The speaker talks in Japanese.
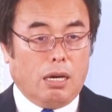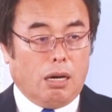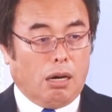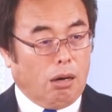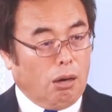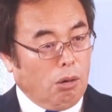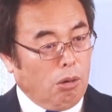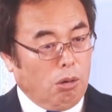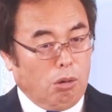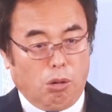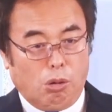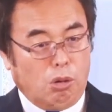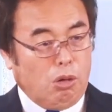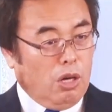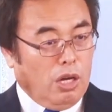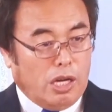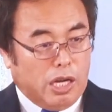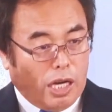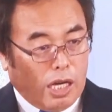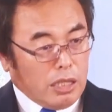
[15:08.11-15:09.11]
おお
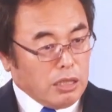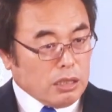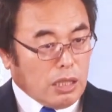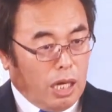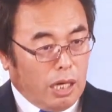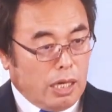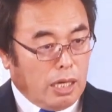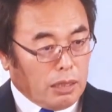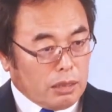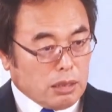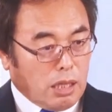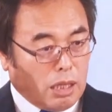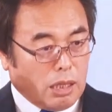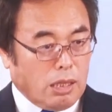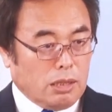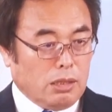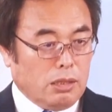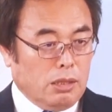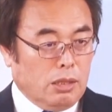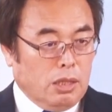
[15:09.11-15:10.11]
変な変な
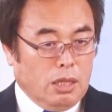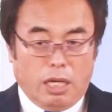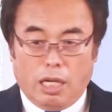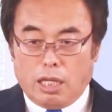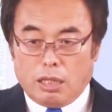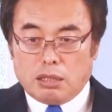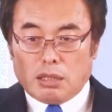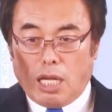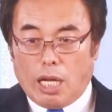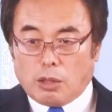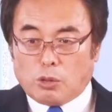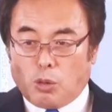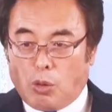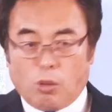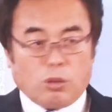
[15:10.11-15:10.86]
変な教